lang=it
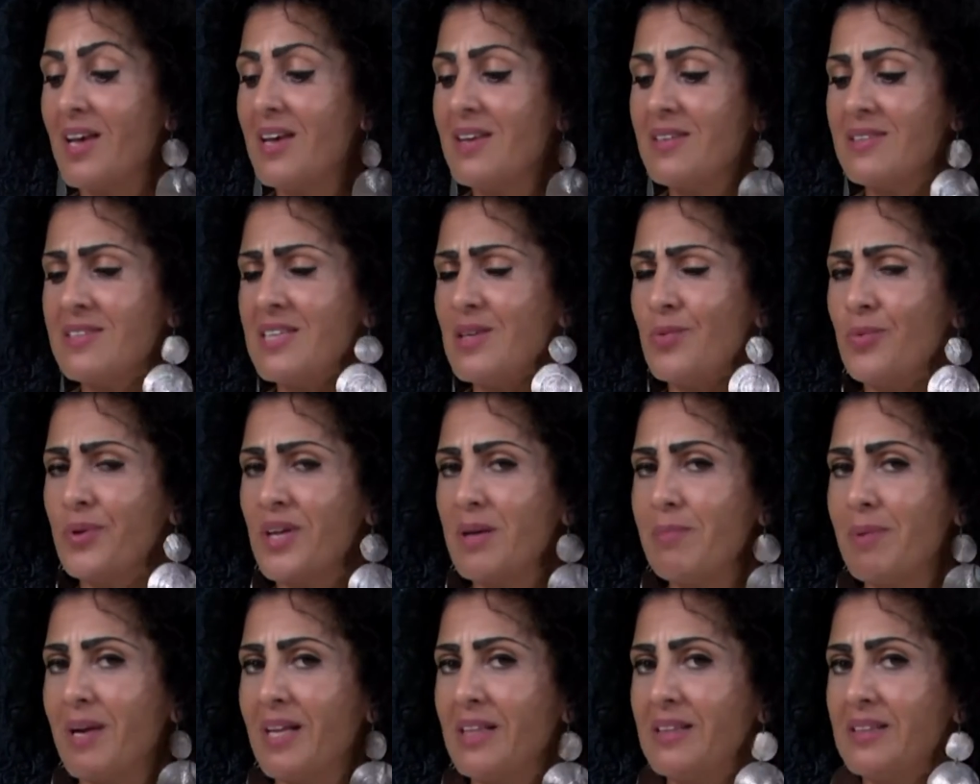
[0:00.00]

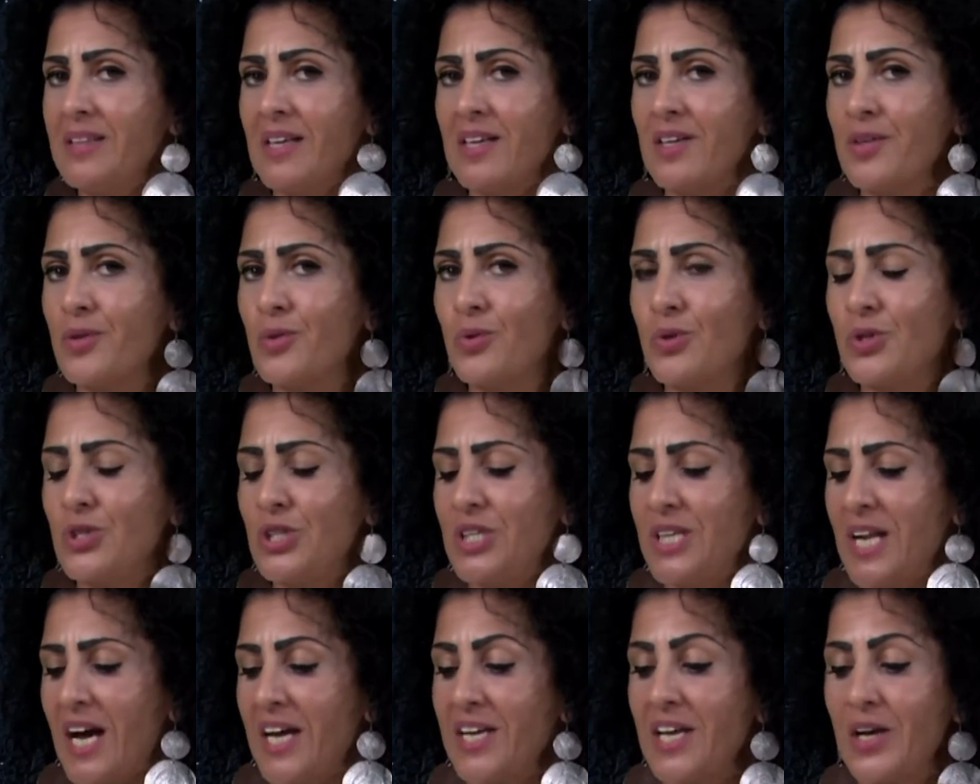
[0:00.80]
Sicuramente
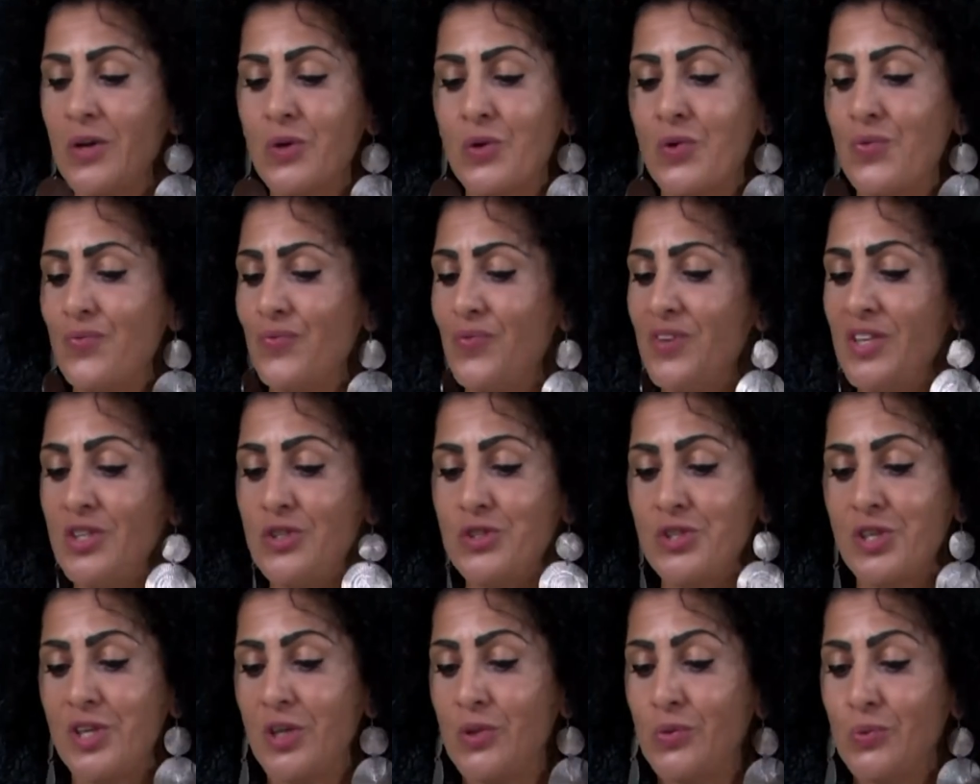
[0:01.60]
riuscirai a
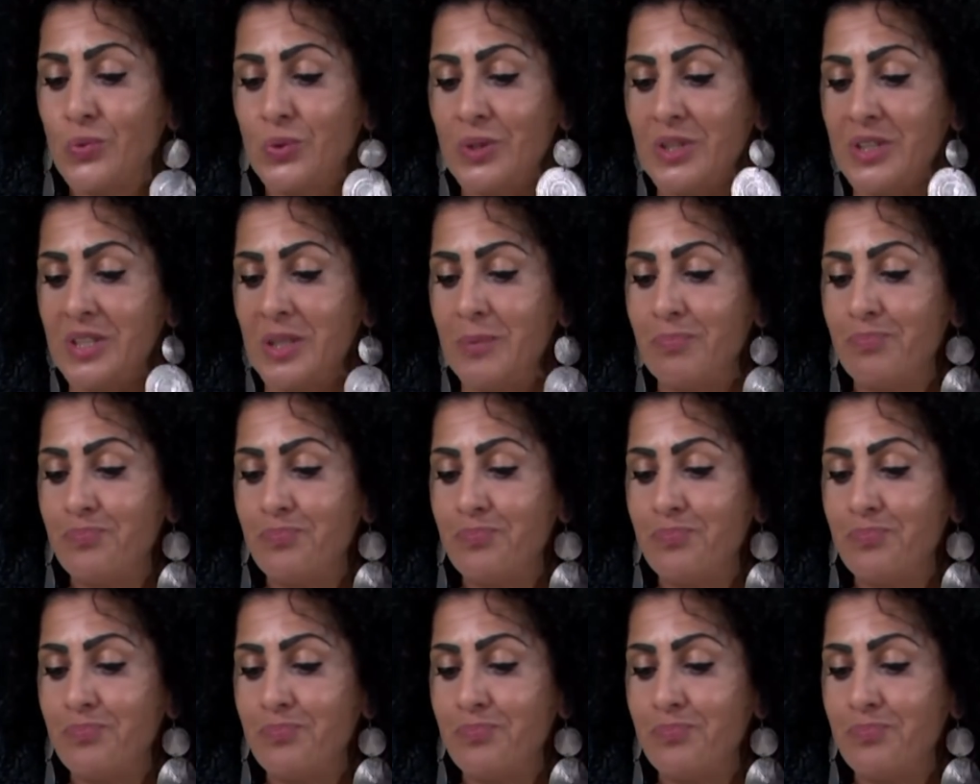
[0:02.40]
convincere tutti.